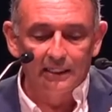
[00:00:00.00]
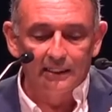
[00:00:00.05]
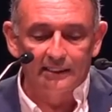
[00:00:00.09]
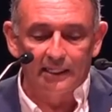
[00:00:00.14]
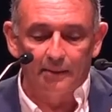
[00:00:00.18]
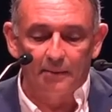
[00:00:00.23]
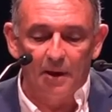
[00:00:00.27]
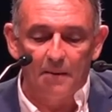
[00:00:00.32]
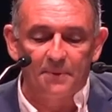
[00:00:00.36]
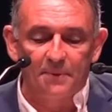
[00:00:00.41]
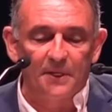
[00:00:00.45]

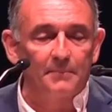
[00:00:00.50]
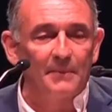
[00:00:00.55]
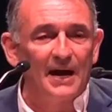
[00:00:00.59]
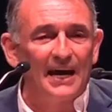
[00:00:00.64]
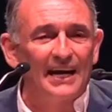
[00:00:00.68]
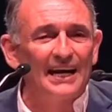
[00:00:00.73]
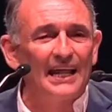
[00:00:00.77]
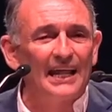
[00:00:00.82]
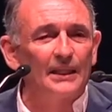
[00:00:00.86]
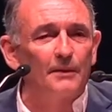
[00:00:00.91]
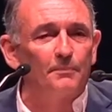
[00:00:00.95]
debe
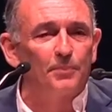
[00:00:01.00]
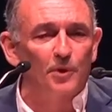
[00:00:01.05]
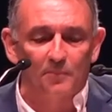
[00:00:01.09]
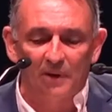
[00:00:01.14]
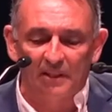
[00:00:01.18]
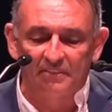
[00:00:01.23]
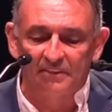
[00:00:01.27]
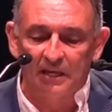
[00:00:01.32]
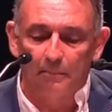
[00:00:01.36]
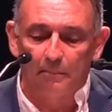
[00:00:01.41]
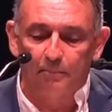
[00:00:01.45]
primar la
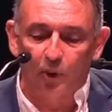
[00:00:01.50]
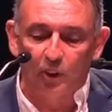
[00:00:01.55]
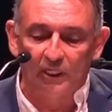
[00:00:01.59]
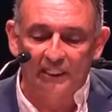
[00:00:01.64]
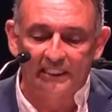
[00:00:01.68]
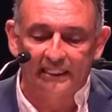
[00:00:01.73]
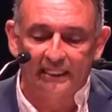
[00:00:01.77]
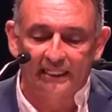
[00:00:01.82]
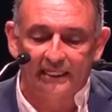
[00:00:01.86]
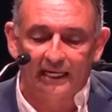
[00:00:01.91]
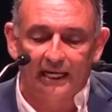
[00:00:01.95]
diplomacia
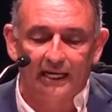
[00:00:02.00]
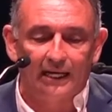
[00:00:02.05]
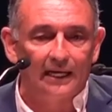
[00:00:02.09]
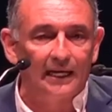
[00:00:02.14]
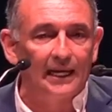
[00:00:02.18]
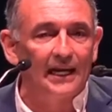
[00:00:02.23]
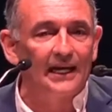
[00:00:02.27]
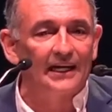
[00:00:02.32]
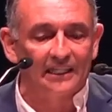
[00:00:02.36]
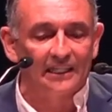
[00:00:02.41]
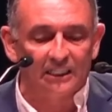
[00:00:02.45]
política,
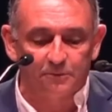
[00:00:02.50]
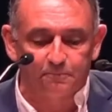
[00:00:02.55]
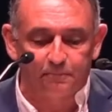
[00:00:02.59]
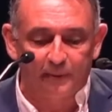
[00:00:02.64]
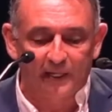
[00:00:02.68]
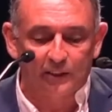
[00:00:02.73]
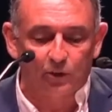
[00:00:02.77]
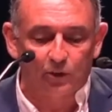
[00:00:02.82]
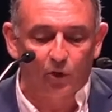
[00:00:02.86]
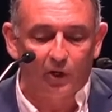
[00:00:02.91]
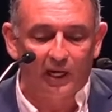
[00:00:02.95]
el
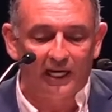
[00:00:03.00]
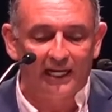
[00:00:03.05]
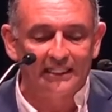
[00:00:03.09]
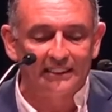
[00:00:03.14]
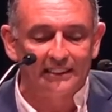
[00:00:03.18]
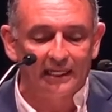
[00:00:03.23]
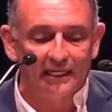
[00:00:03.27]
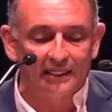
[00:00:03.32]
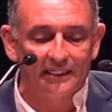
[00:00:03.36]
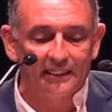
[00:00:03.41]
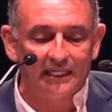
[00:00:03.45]
respeto a la
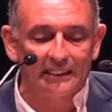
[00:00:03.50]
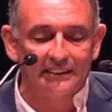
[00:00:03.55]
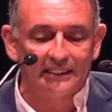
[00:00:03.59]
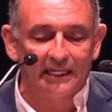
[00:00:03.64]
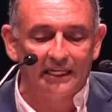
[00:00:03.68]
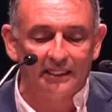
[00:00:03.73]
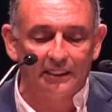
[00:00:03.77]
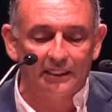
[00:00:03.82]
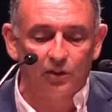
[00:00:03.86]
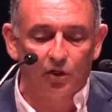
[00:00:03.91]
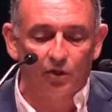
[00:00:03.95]
integridad
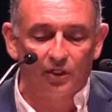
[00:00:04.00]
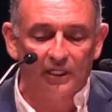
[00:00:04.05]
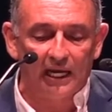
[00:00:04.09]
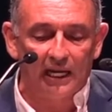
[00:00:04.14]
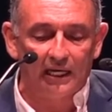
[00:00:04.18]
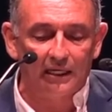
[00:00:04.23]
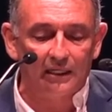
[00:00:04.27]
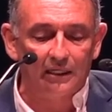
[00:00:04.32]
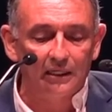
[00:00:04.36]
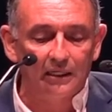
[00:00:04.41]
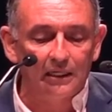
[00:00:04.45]

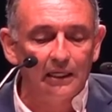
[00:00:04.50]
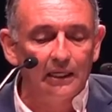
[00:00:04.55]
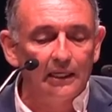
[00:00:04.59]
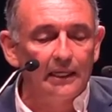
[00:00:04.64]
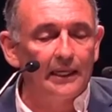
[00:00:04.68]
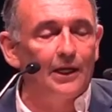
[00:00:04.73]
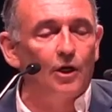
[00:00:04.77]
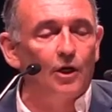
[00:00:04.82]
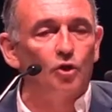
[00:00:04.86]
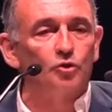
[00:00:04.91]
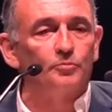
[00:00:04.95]
territorial
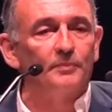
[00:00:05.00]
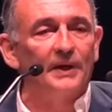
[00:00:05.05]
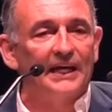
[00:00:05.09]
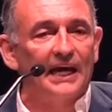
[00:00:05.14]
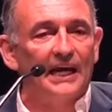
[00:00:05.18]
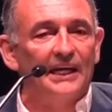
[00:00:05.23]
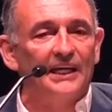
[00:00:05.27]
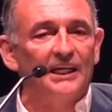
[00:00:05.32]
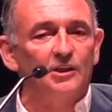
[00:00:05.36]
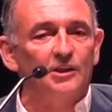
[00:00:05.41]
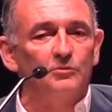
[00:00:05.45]
y los
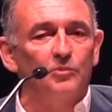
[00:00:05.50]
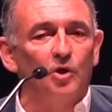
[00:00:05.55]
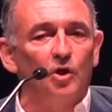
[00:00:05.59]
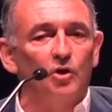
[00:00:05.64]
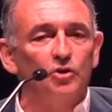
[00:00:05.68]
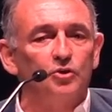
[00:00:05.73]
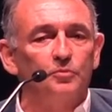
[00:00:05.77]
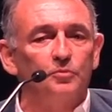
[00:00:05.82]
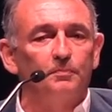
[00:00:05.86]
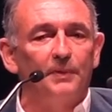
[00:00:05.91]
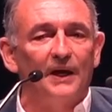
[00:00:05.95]

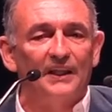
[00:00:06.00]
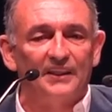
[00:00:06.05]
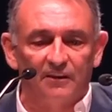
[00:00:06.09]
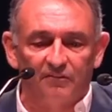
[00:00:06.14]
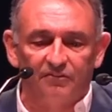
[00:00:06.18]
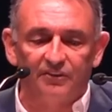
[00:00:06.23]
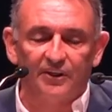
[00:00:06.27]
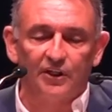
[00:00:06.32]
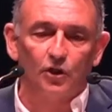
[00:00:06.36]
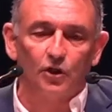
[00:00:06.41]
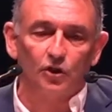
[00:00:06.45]
mecanismos
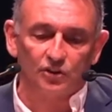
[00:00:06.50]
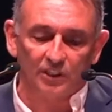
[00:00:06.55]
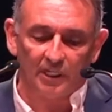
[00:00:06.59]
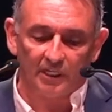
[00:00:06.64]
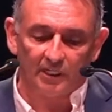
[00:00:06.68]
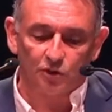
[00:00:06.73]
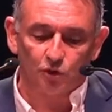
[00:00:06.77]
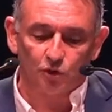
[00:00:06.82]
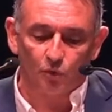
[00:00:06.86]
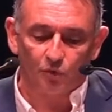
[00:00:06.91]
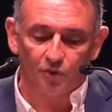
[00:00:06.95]
pacíficos de
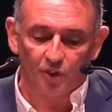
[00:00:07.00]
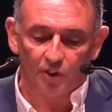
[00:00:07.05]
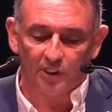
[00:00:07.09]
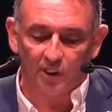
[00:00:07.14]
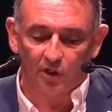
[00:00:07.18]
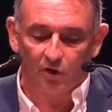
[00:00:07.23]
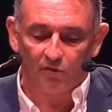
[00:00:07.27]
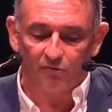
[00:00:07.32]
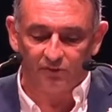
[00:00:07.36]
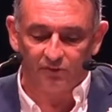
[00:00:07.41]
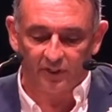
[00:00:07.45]
resolución de
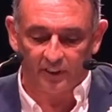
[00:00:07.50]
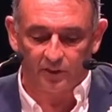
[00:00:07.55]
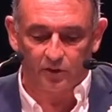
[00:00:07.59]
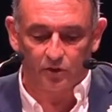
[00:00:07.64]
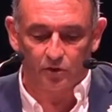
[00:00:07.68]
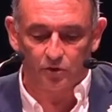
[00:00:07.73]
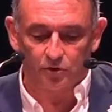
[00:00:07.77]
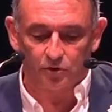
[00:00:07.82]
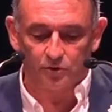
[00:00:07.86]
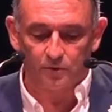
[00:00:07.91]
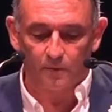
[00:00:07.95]

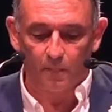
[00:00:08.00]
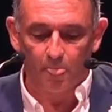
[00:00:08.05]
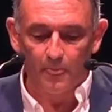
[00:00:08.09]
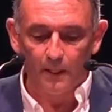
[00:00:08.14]
conflictos.